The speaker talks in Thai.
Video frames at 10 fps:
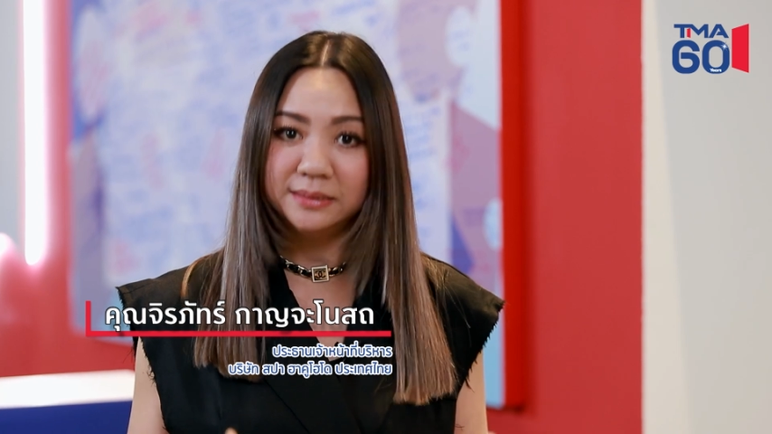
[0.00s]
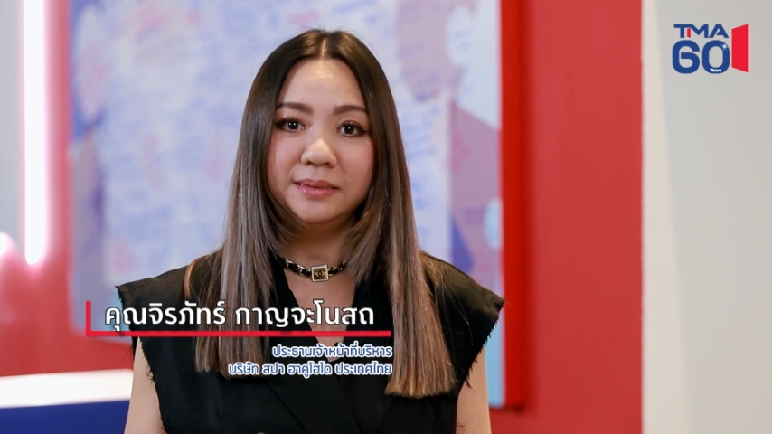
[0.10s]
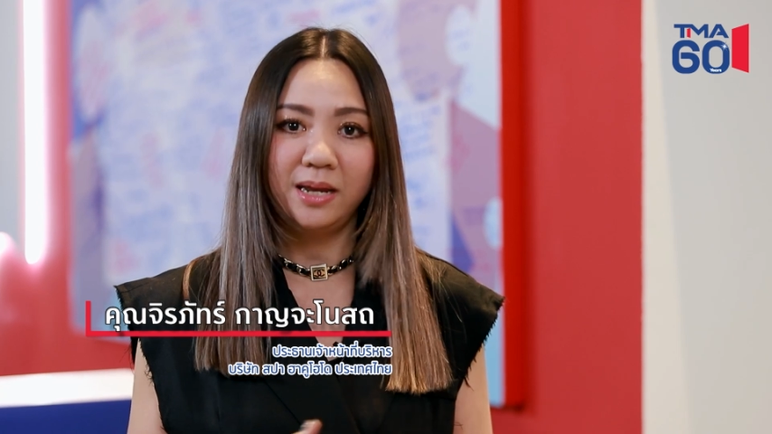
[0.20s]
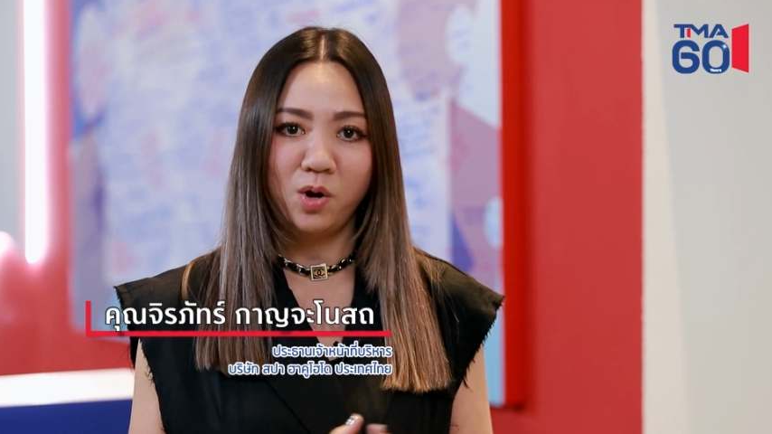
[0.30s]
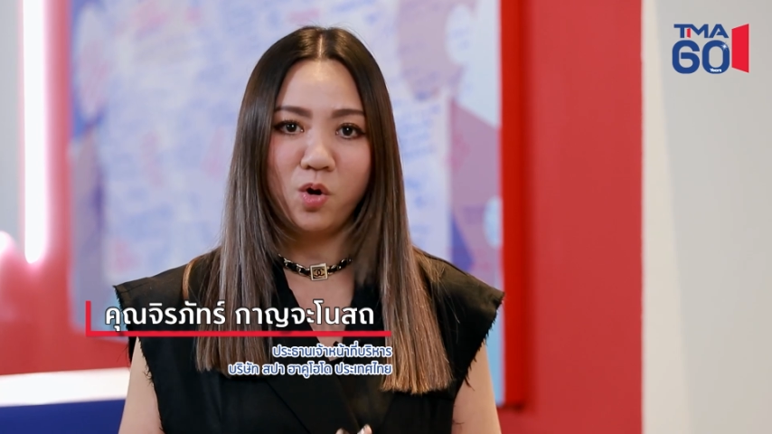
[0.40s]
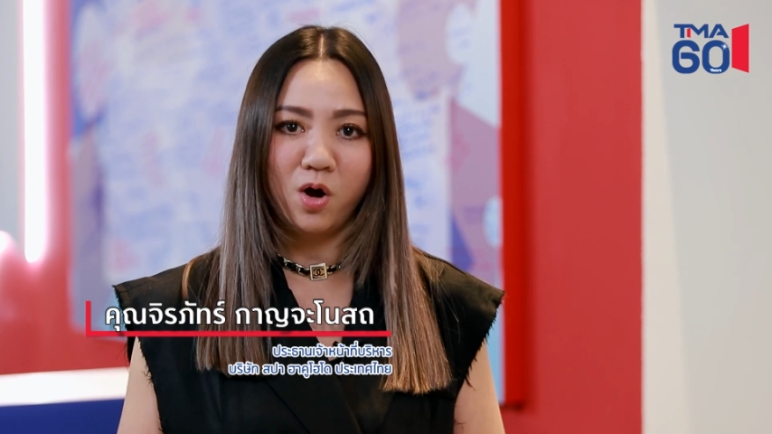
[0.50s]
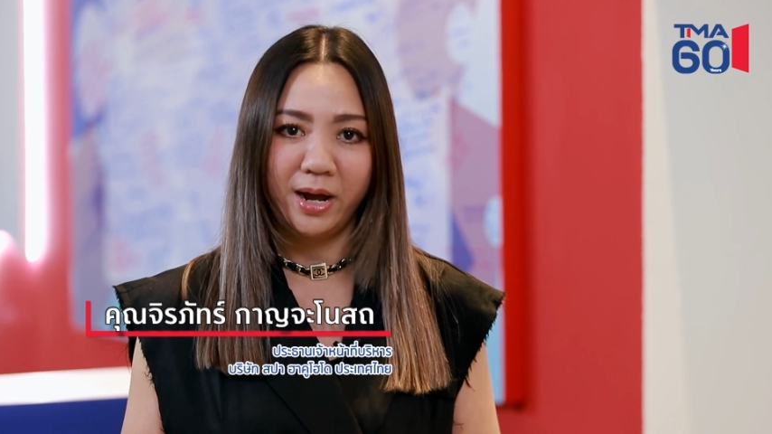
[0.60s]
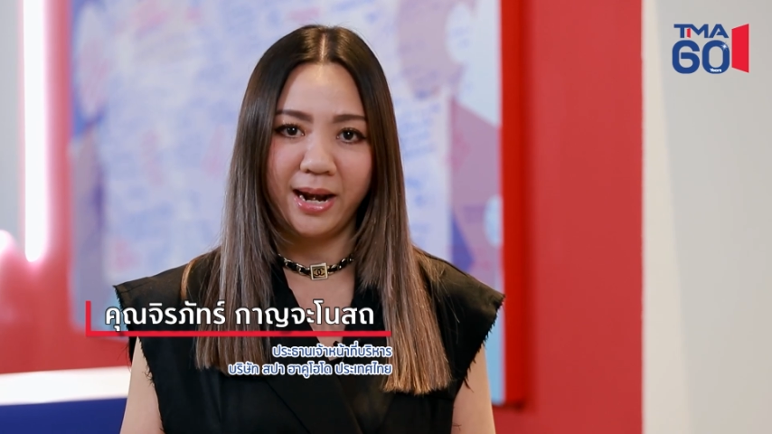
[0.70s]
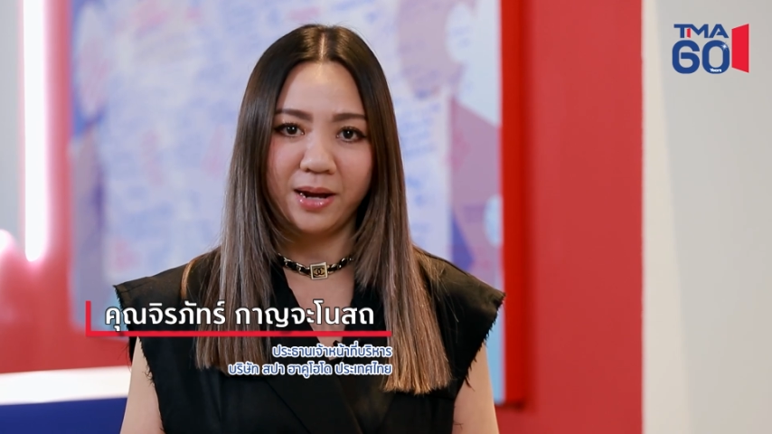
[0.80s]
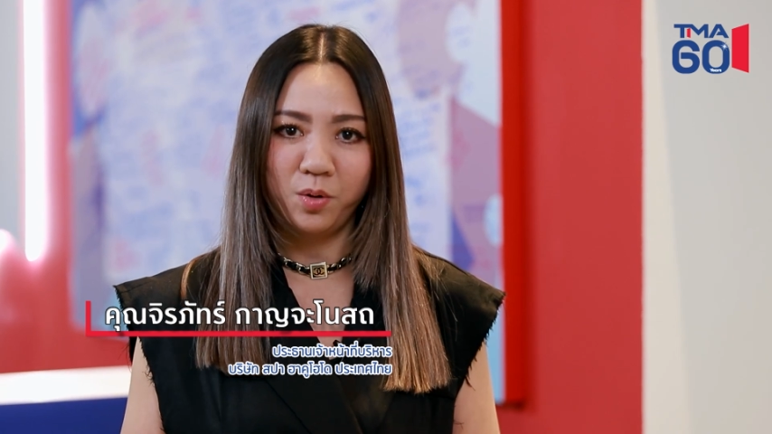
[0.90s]
ขึ้นในโลกข
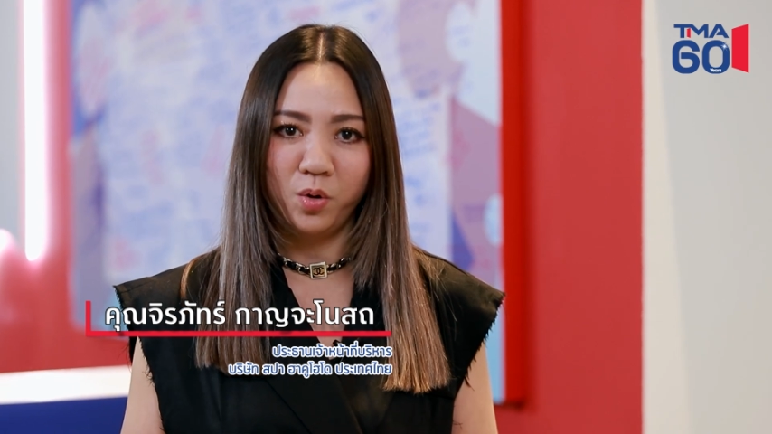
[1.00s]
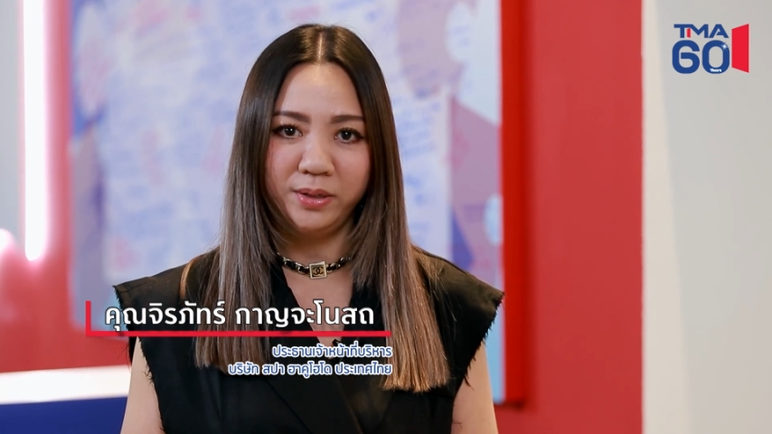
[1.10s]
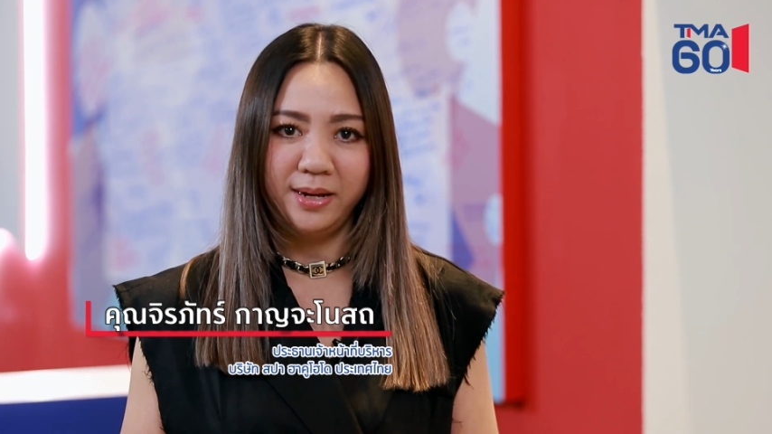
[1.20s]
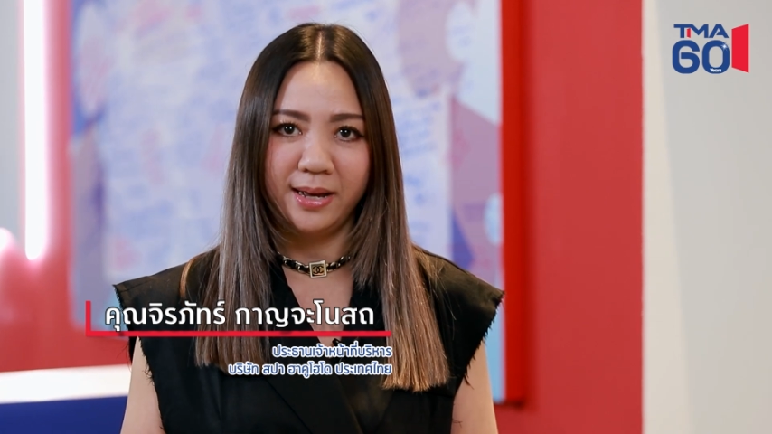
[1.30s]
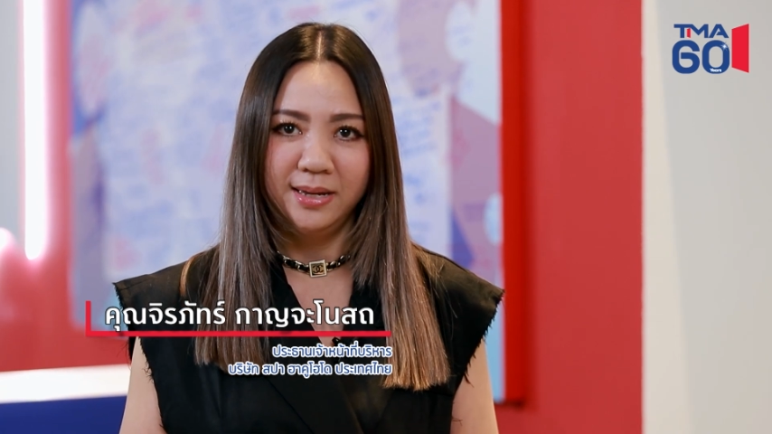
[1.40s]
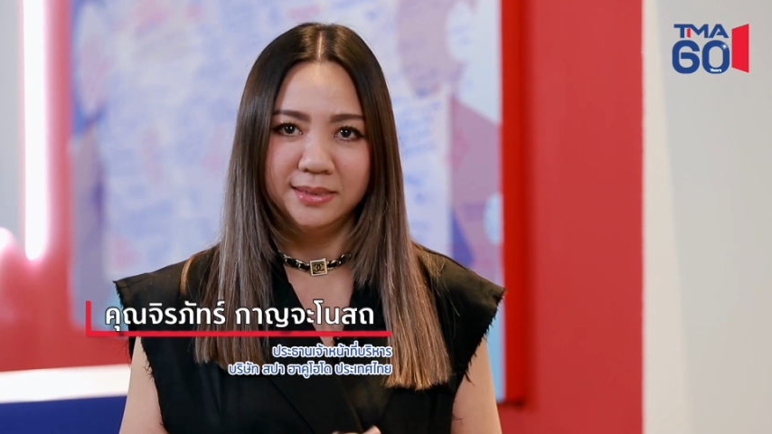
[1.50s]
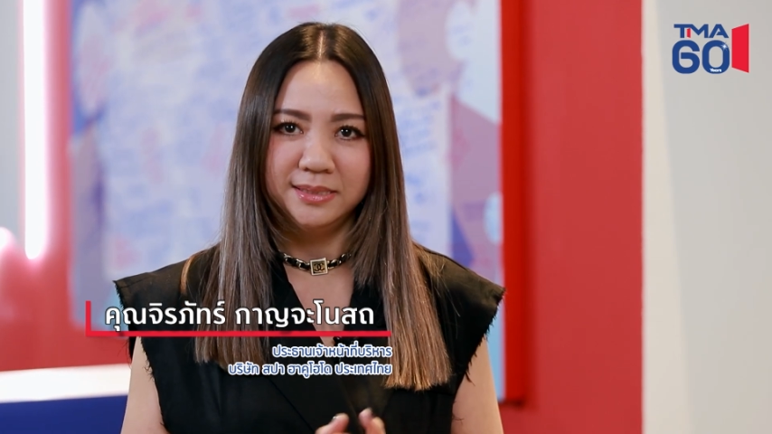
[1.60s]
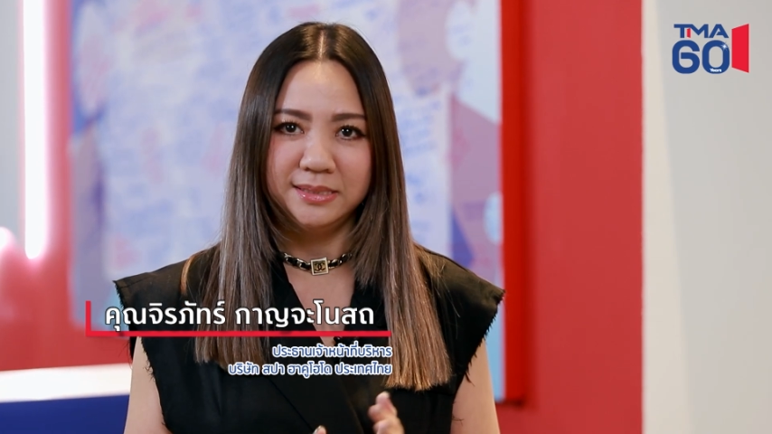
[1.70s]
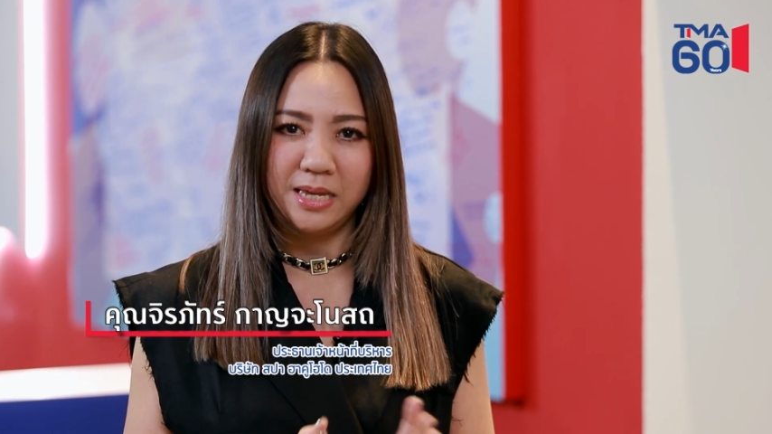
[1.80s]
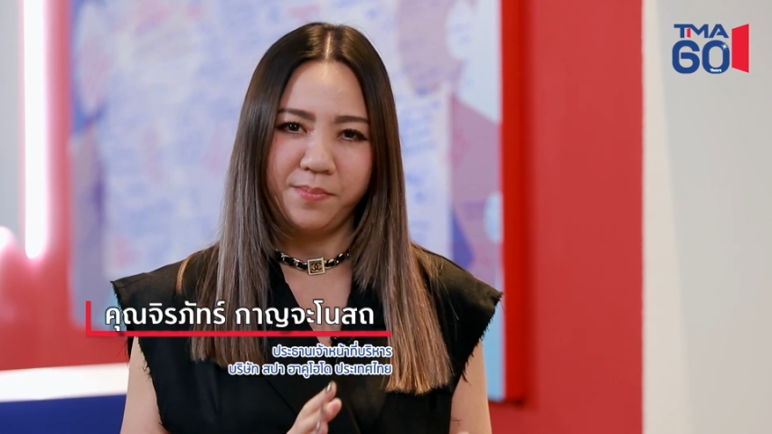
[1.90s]
องอนาคตเนี่ย
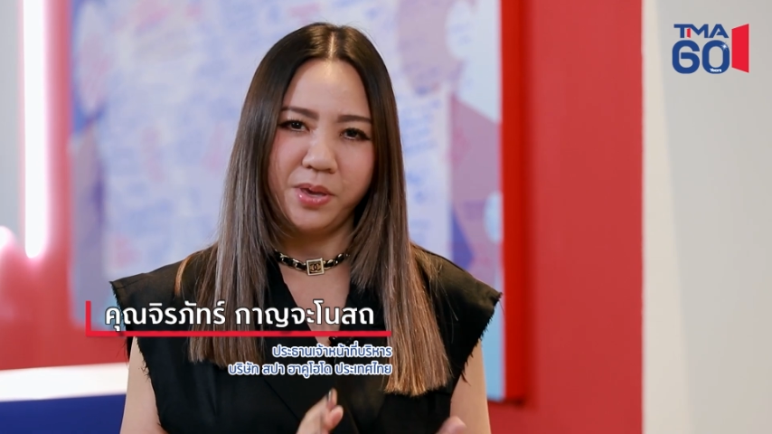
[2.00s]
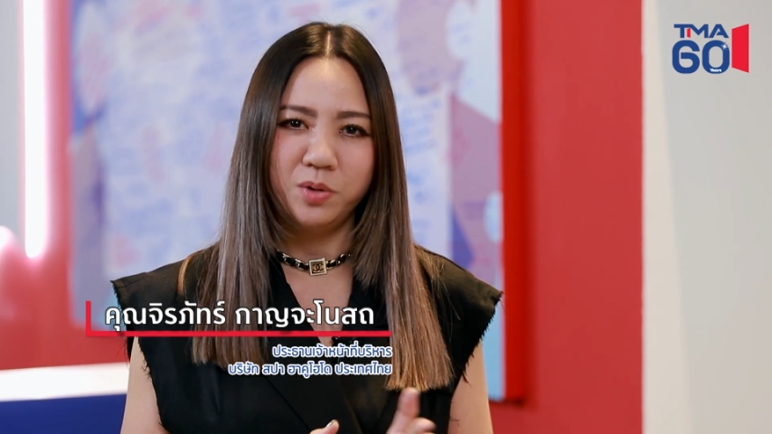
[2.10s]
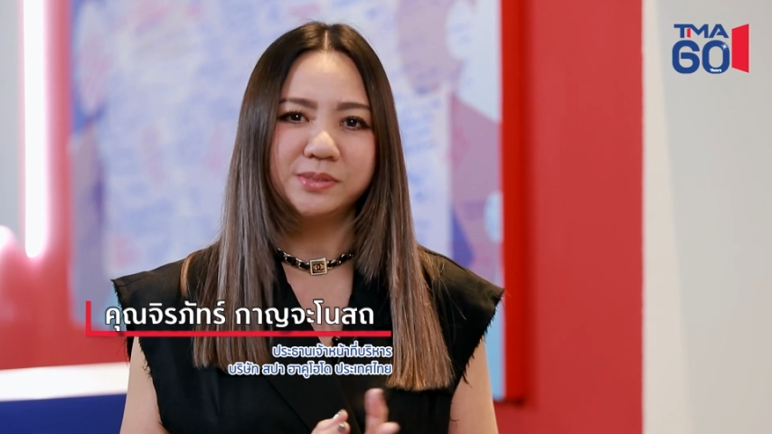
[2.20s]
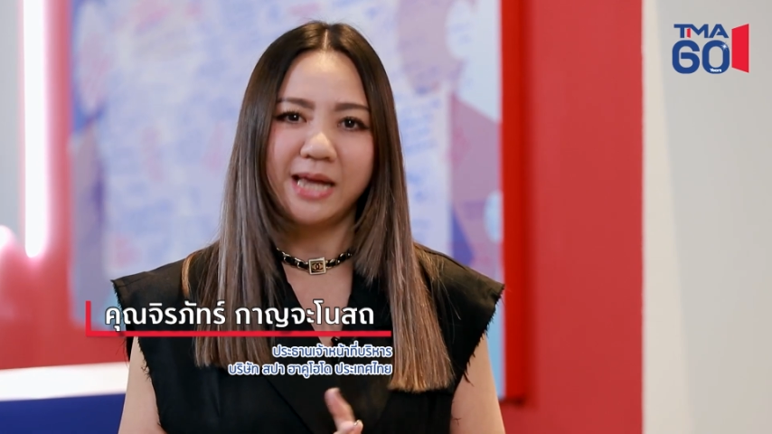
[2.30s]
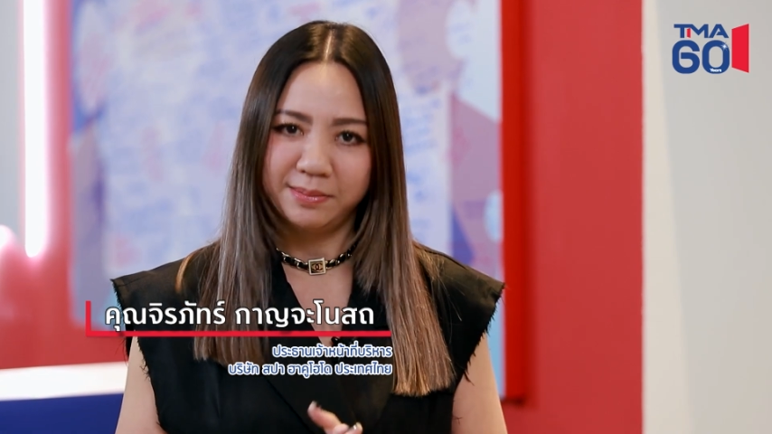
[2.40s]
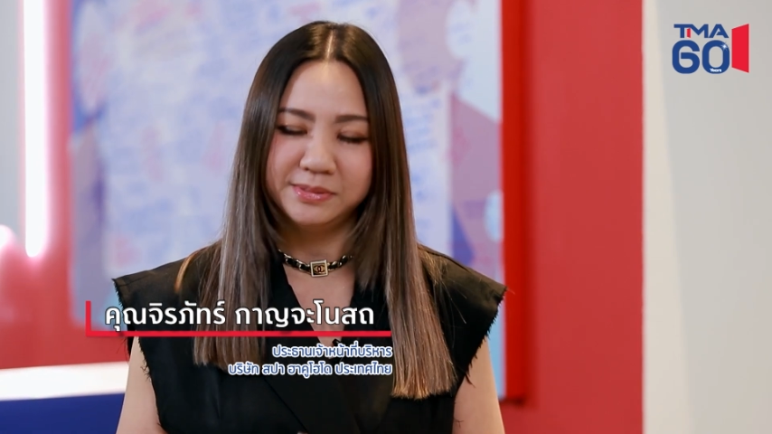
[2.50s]
จริง ๆมีอยู่